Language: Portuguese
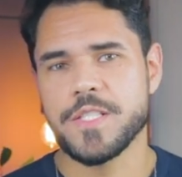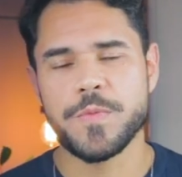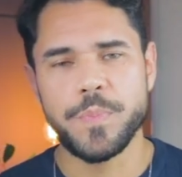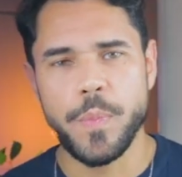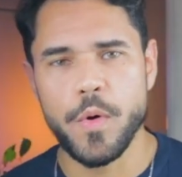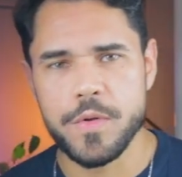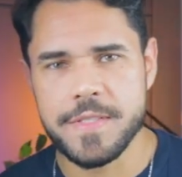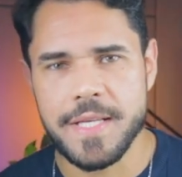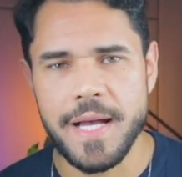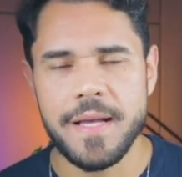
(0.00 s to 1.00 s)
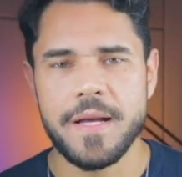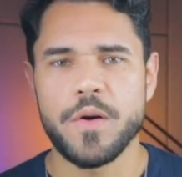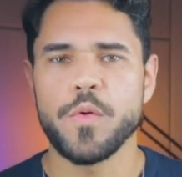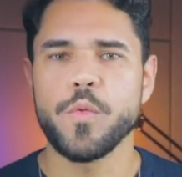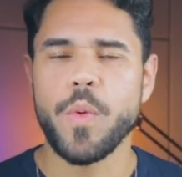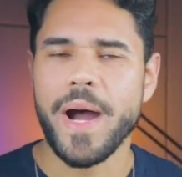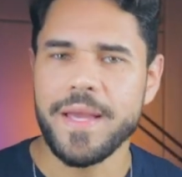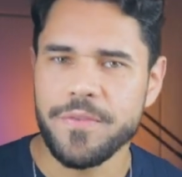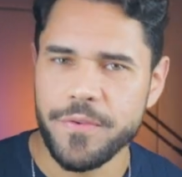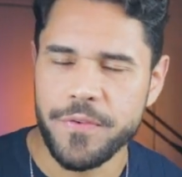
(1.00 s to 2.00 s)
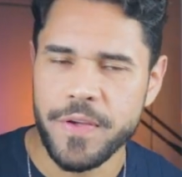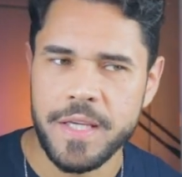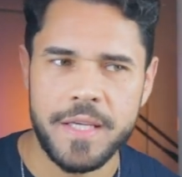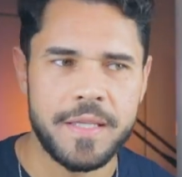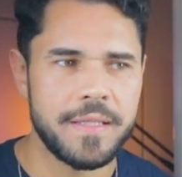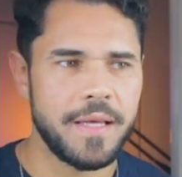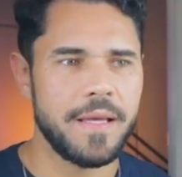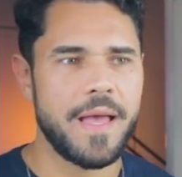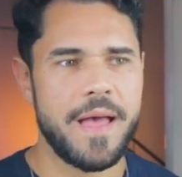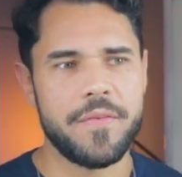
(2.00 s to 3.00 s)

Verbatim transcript: esposa, wife, né?